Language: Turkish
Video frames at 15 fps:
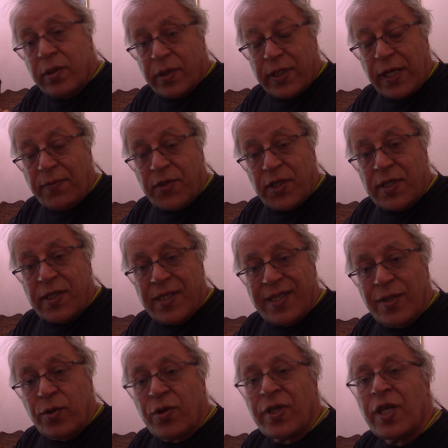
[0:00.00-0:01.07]
temsilcisi,
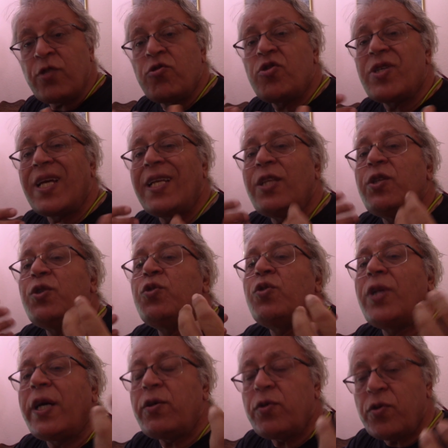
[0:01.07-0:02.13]
ona güzel,
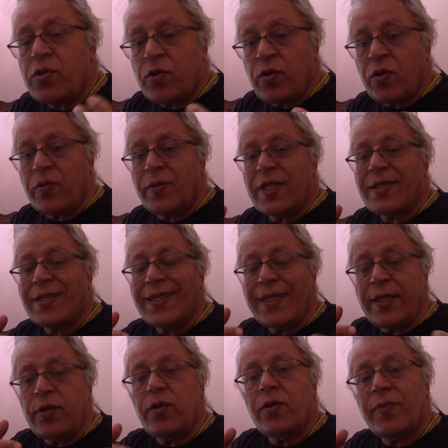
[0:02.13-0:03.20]
güler yüzlü olması,
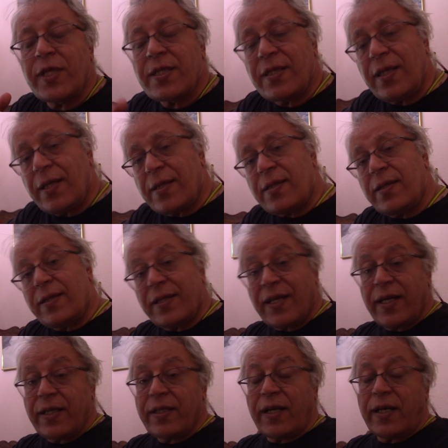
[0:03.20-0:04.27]
iyi olması
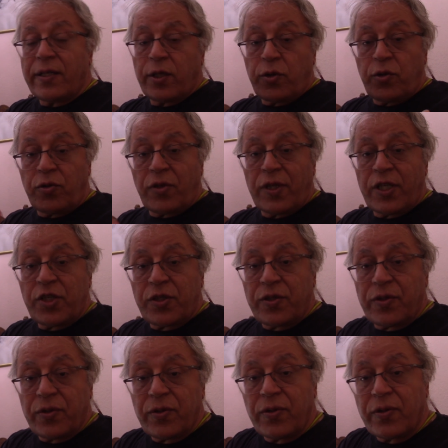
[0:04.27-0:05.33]
aslında daha da
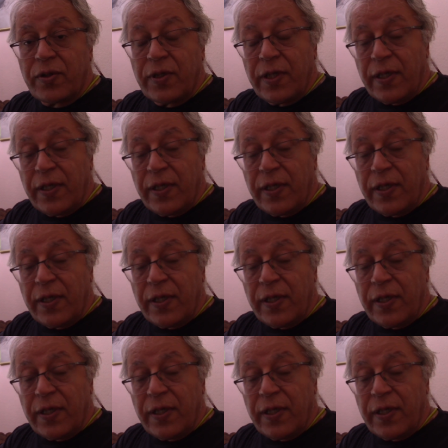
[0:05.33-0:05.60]
kötüleştiriyor.